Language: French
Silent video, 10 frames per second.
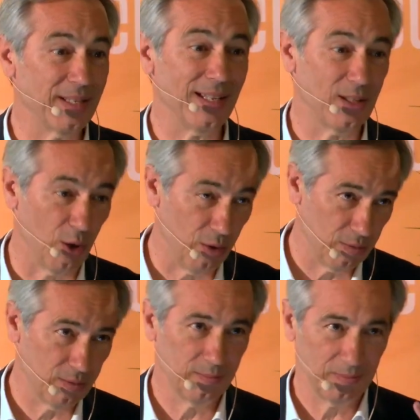sept ans
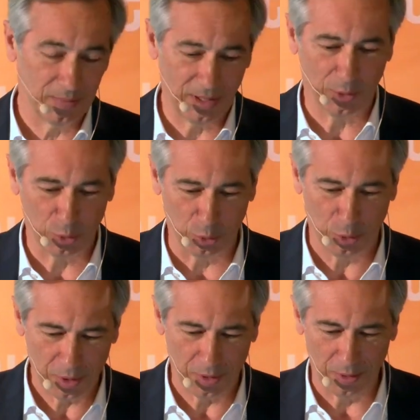
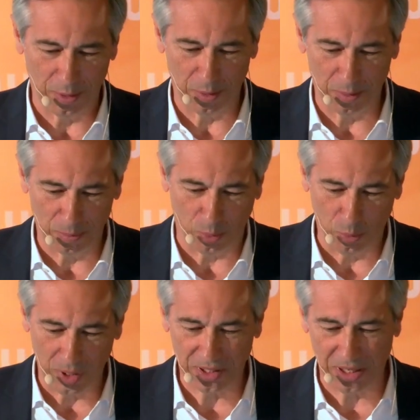d'aventure, euh, pour
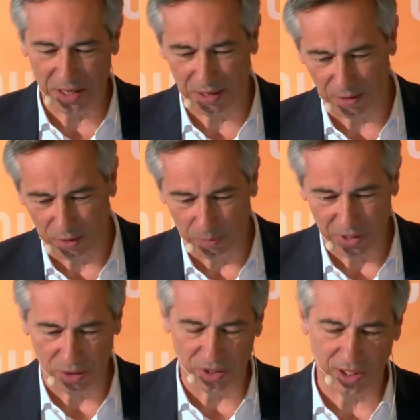moi, cinq comme
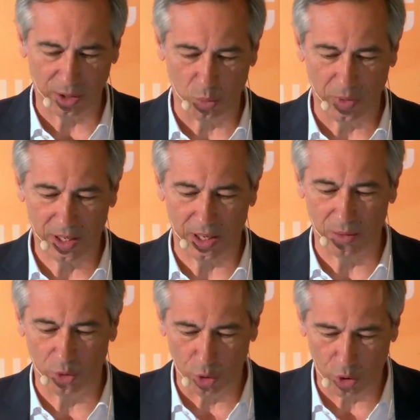président de Syntec Numérique et
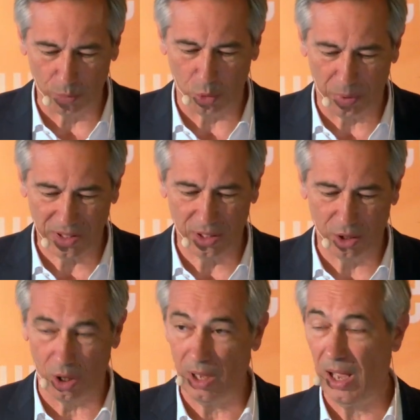deux comme
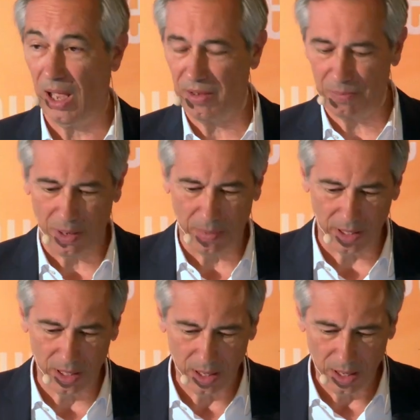coprésident avec
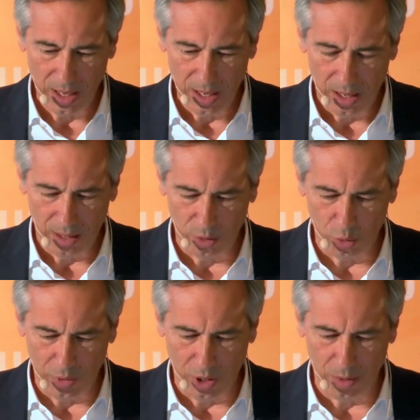Pierre-Marie de
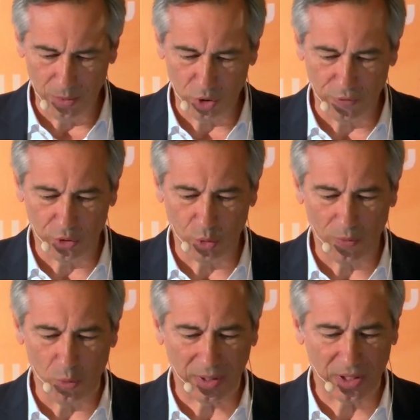Numéum, je veux ce soir
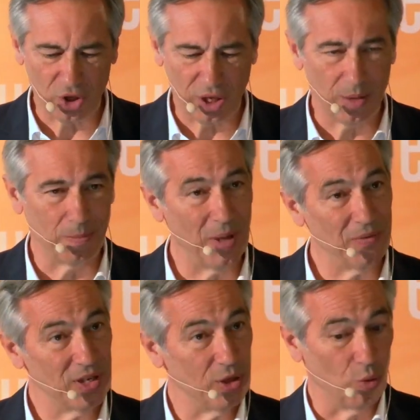vous partager ma
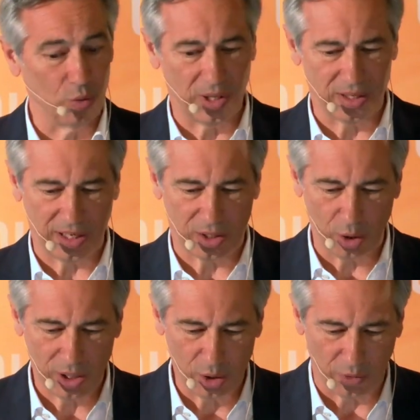vision d'un
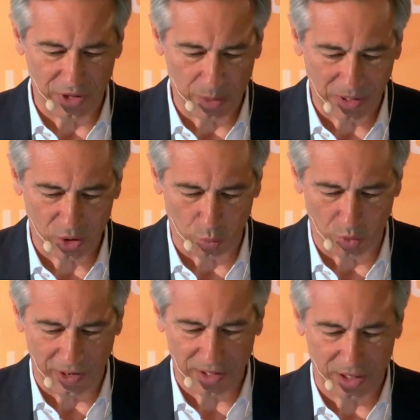secteur qui n'en finit pas de se
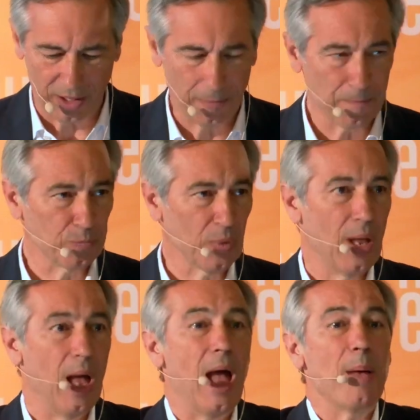bouleverser,
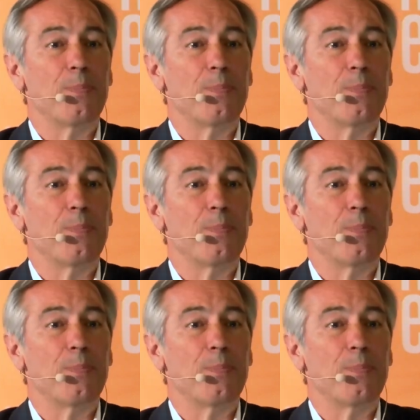un